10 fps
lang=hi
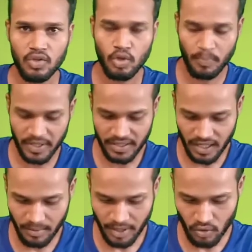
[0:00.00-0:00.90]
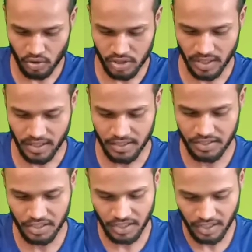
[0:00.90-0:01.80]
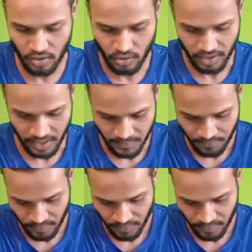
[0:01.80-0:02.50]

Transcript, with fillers: तो पंद्रह नंबर क्वेश्चन का जितने लोगों ने